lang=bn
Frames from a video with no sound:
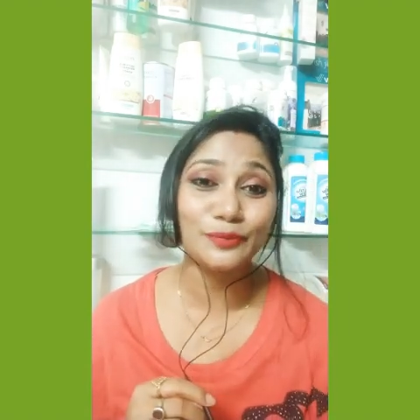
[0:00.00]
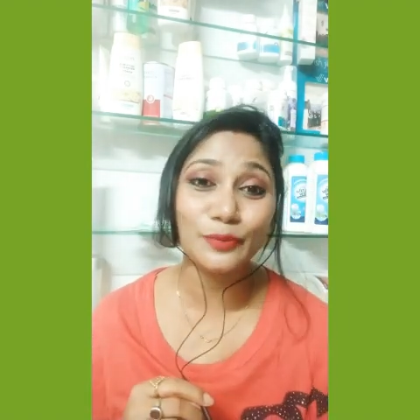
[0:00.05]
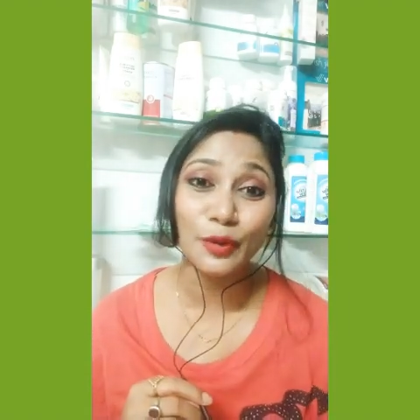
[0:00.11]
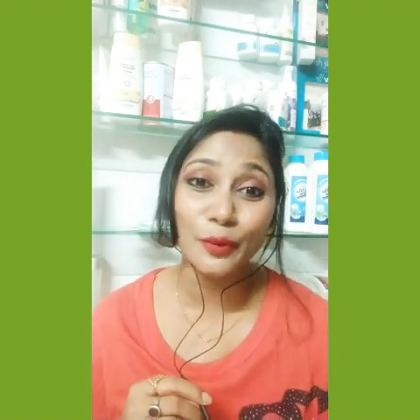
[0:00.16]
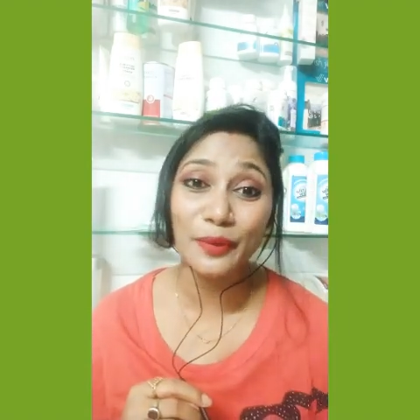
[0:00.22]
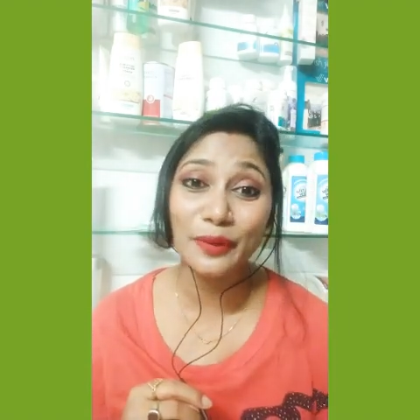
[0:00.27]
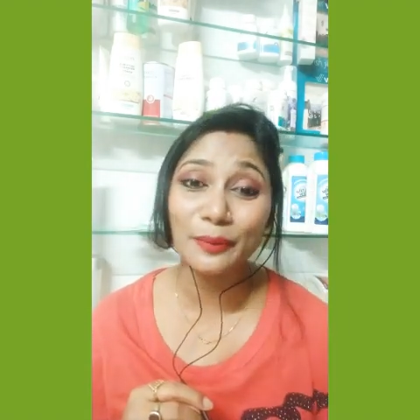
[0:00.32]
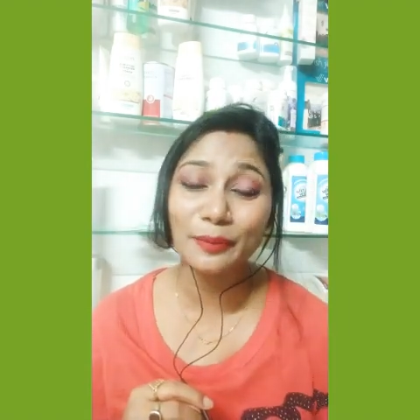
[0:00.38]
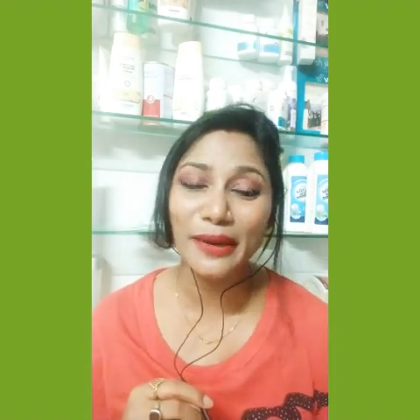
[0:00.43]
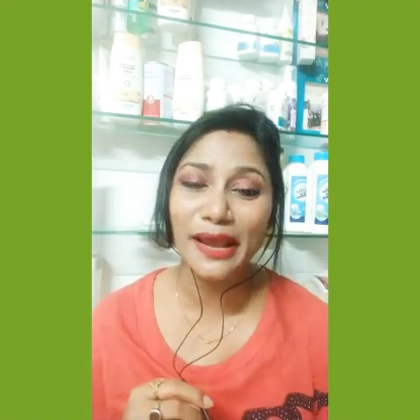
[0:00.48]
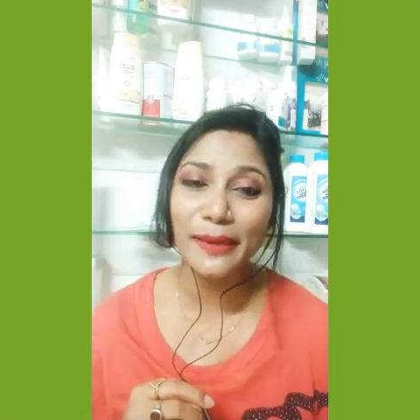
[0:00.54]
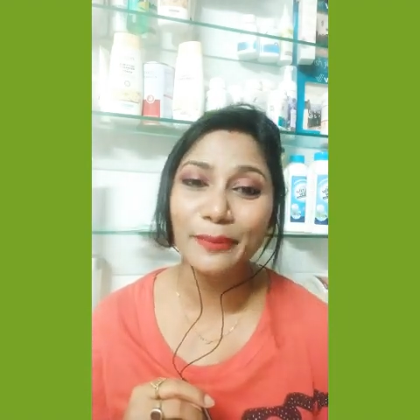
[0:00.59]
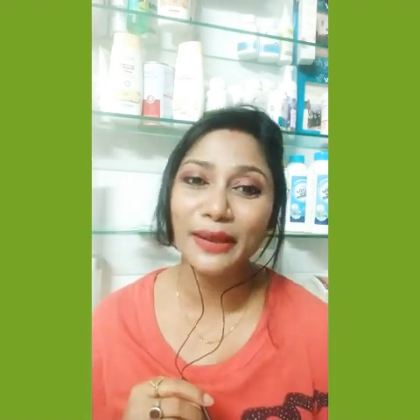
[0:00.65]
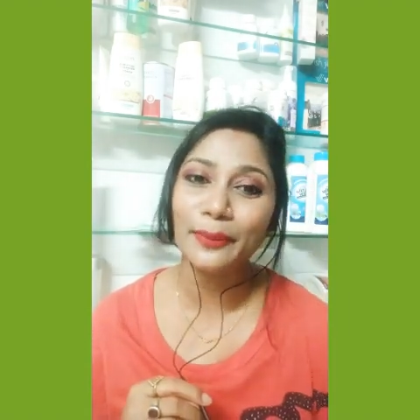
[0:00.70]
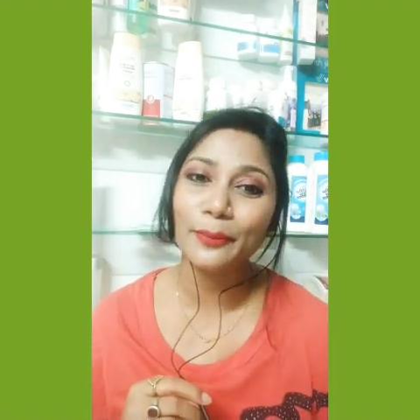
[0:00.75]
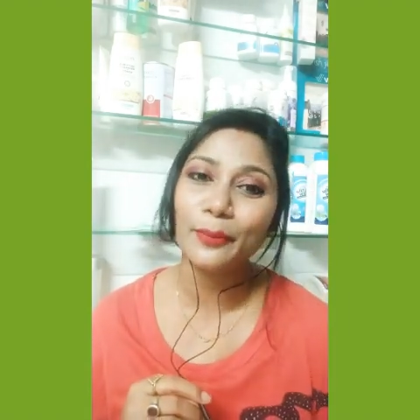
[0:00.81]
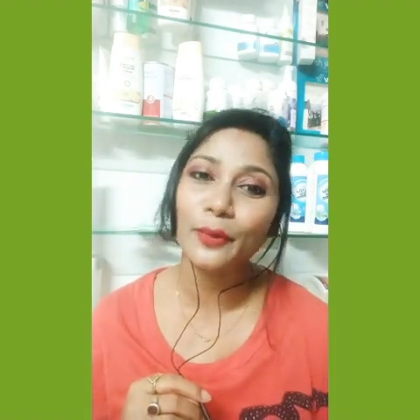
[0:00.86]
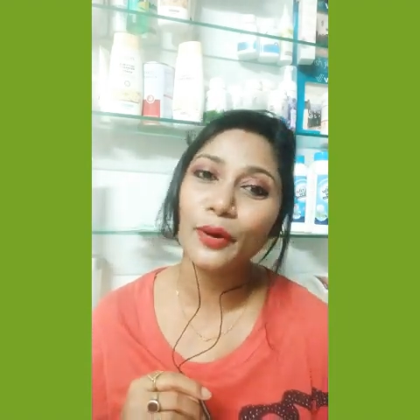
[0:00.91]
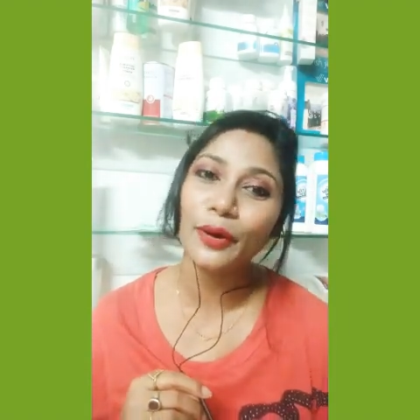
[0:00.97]
প্রোপিম
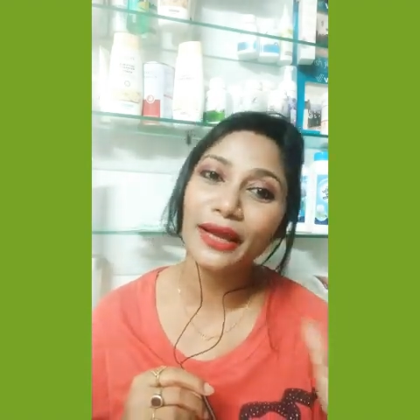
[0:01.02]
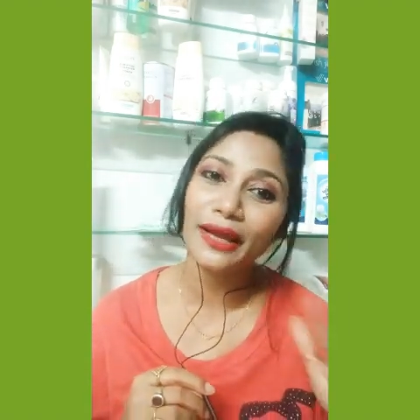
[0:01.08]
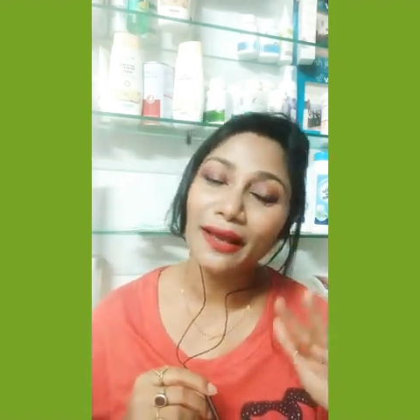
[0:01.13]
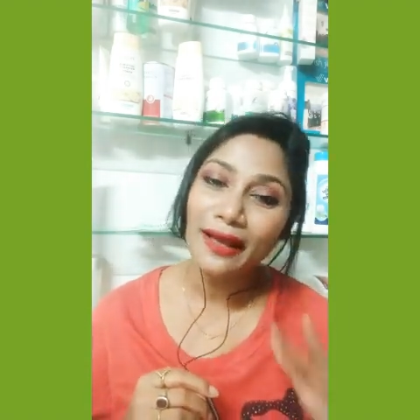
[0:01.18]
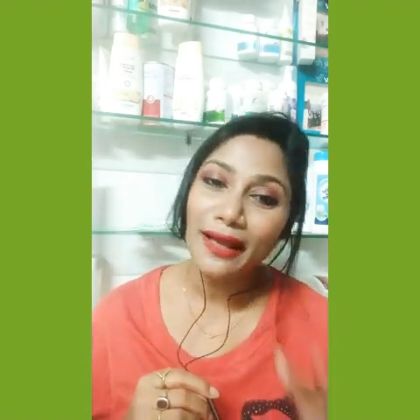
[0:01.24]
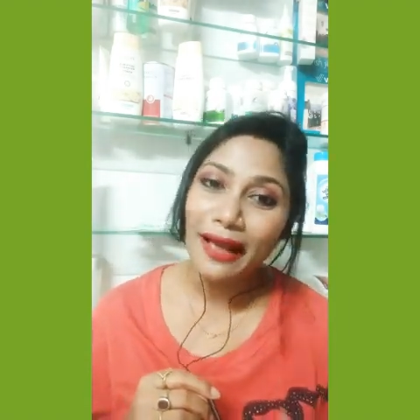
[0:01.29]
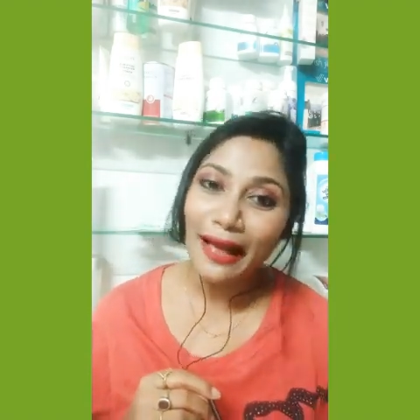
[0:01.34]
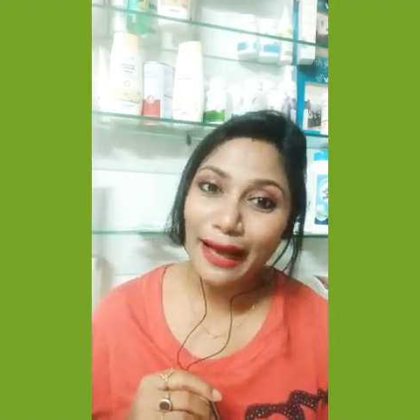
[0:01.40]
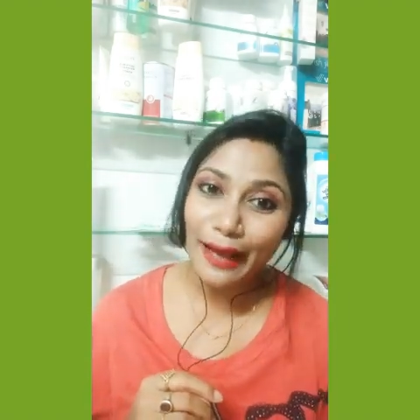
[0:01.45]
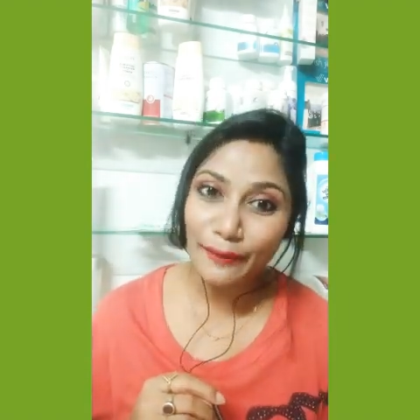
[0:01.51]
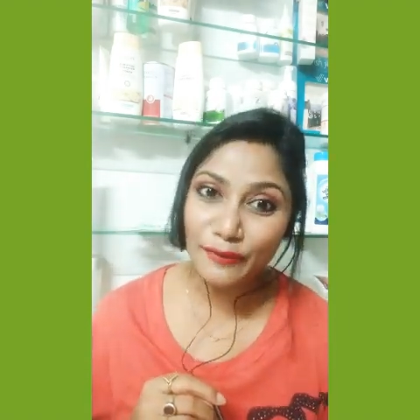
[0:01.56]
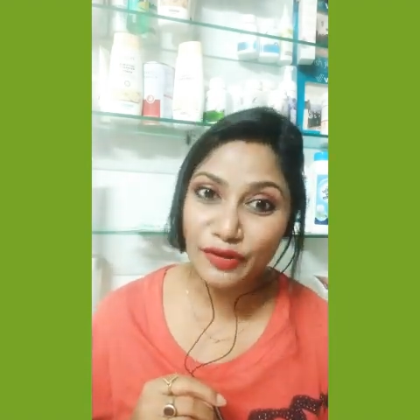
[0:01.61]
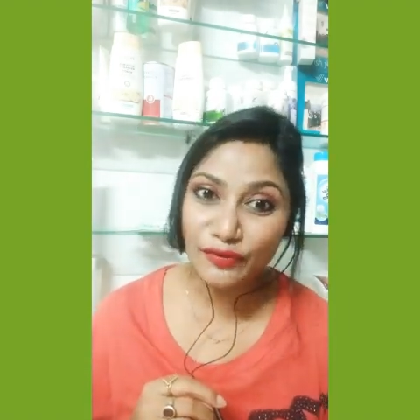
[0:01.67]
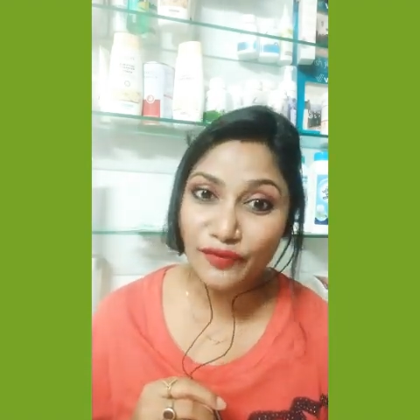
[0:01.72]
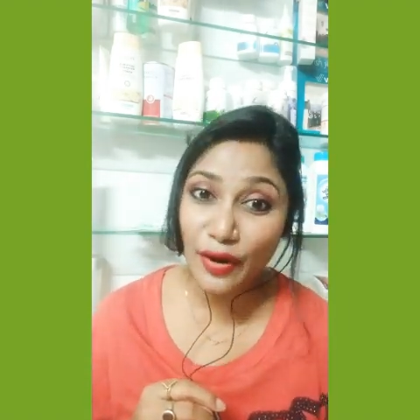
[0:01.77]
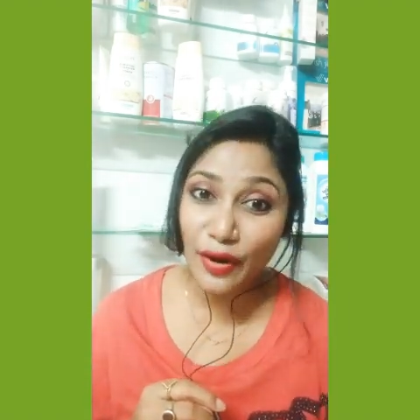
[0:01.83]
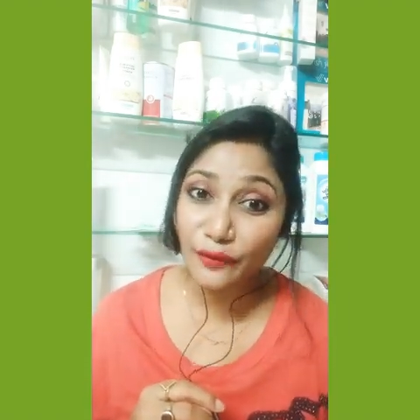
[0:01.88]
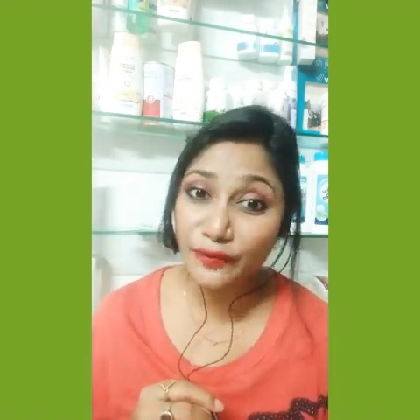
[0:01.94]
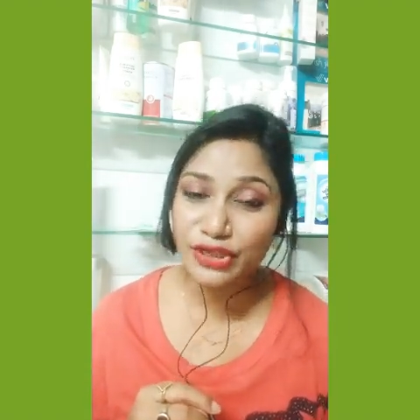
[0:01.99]
প্রাইমের পরে আমি
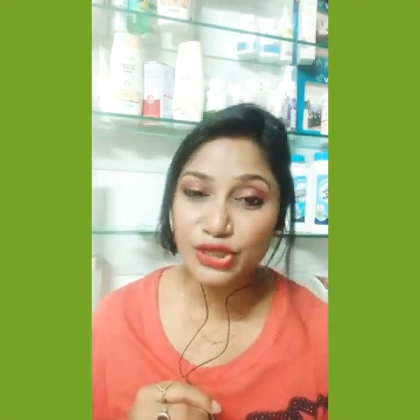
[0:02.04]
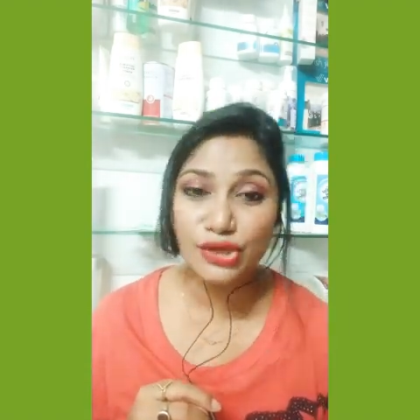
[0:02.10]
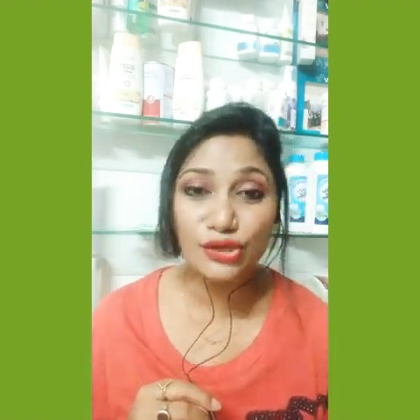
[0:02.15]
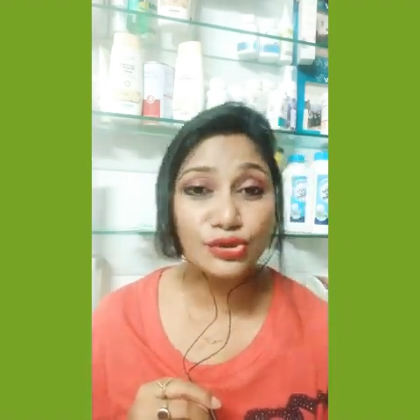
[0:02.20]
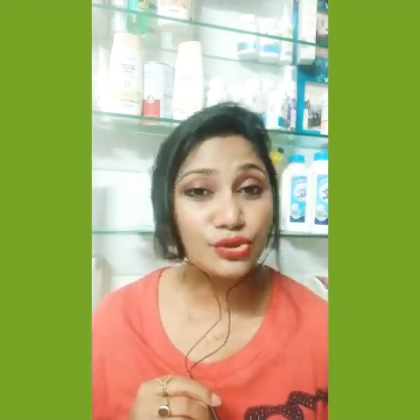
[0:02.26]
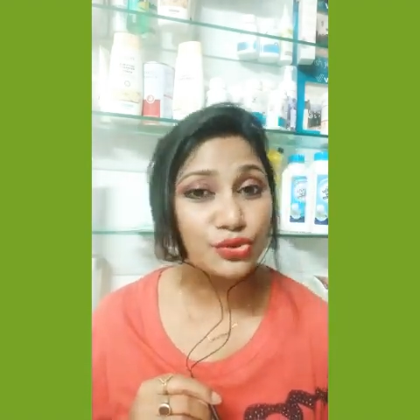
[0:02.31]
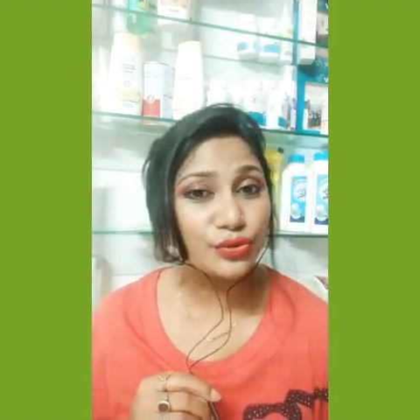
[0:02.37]
ফাউন্ডেশন